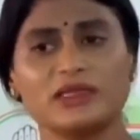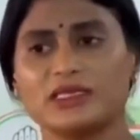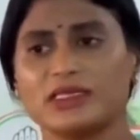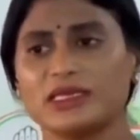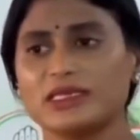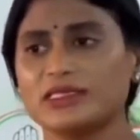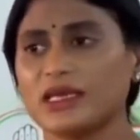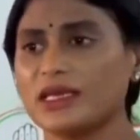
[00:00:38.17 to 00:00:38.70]
యాత్ర
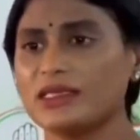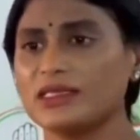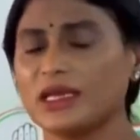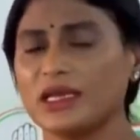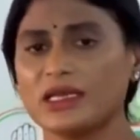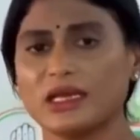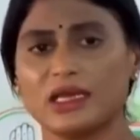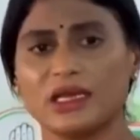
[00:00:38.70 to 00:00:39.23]
చేశానా
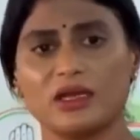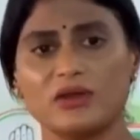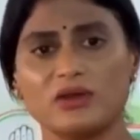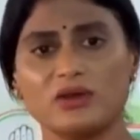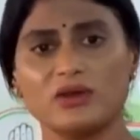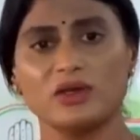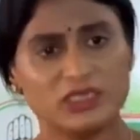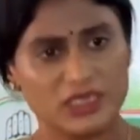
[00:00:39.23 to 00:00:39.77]
తెలంగాణలో
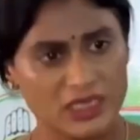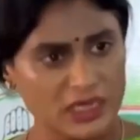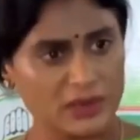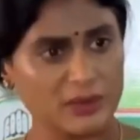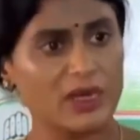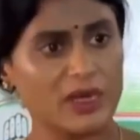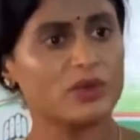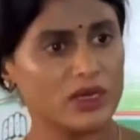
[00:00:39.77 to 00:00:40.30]

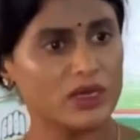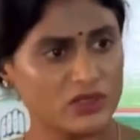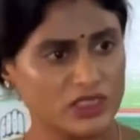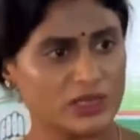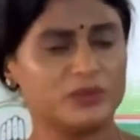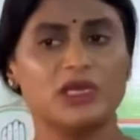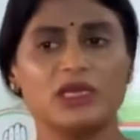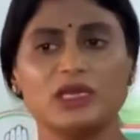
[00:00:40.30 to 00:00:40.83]
చంద్రబాబు గారు
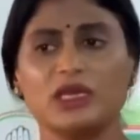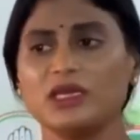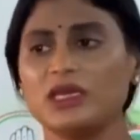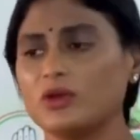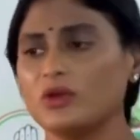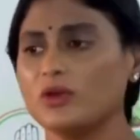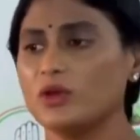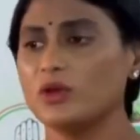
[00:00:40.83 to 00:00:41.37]
చెప్తేనే
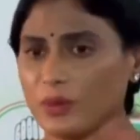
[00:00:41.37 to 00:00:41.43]
నేను